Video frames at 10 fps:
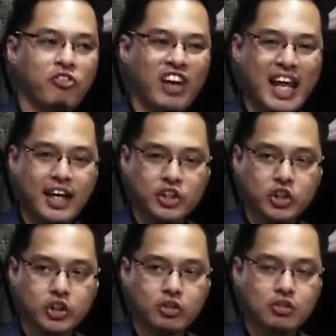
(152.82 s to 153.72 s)

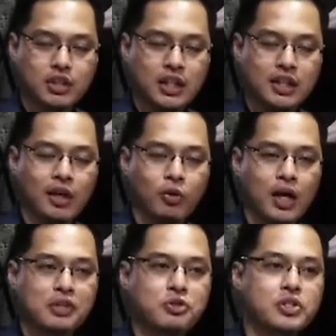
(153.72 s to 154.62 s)
flesh. No? Nung tinignan ko
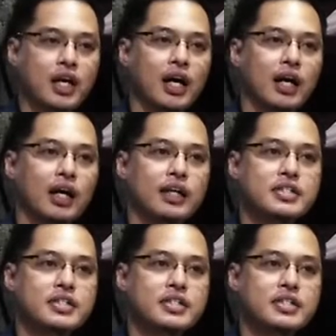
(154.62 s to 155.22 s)
nga to sa